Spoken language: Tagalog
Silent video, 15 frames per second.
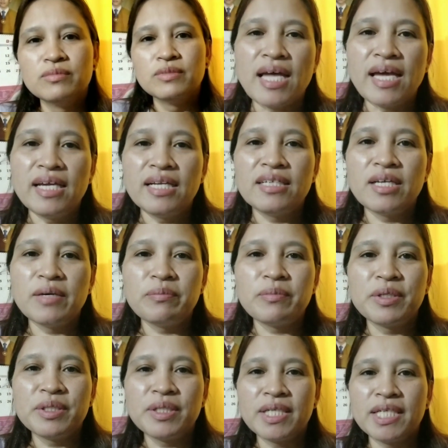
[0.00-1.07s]
Tile
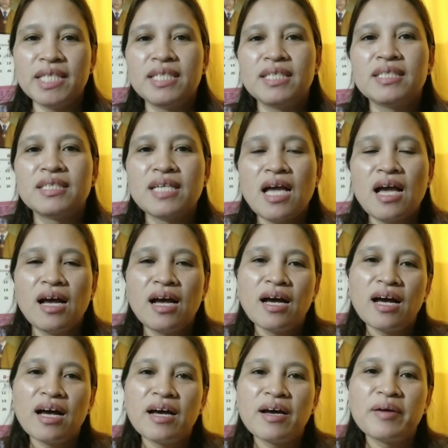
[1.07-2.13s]
number 3, uh,
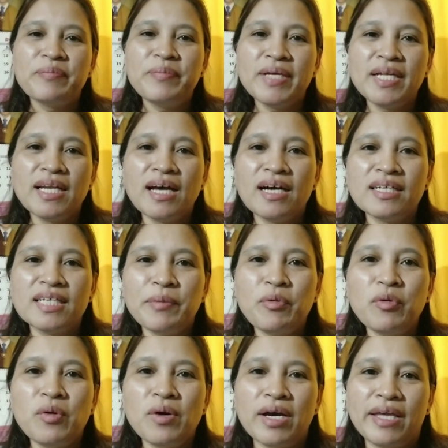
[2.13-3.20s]
ah, biglang
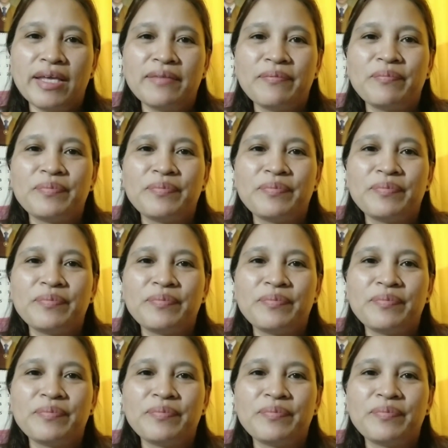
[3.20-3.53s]
nabuhay.